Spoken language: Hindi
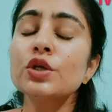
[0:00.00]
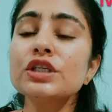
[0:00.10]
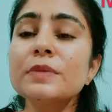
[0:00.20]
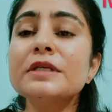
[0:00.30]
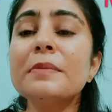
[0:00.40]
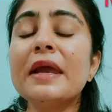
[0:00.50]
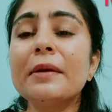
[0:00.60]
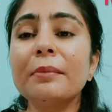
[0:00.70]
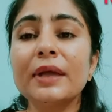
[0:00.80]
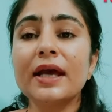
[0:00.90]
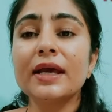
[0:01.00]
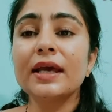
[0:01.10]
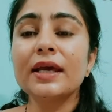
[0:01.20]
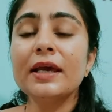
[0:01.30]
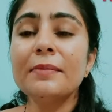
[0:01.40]
तो सबसे पहले हम
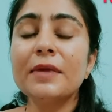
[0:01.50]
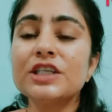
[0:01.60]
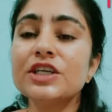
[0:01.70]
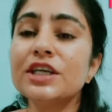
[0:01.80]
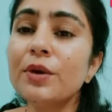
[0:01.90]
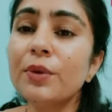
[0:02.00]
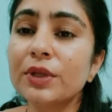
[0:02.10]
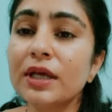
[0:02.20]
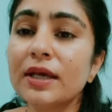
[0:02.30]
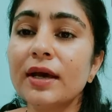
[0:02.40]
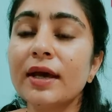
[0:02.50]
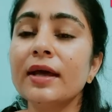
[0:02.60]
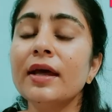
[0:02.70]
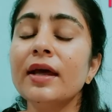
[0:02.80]
बताएंगे कि माचा टी होती क्या है